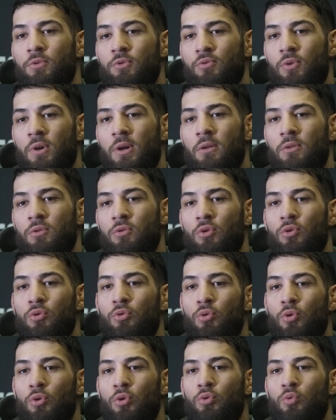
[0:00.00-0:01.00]
Tu vois,
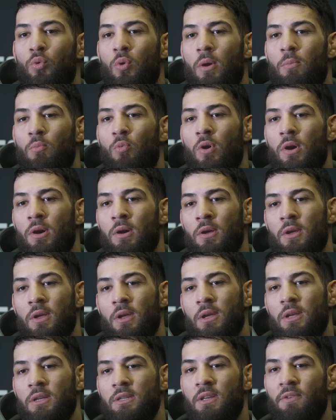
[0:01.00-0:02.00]
de 2-3 mois,
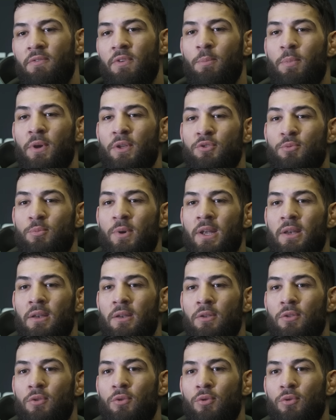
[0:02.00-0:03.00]
ça fait pas du mal
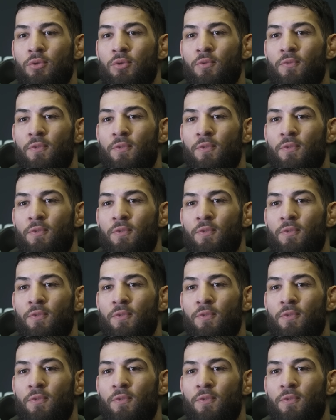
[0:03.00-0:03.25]
de,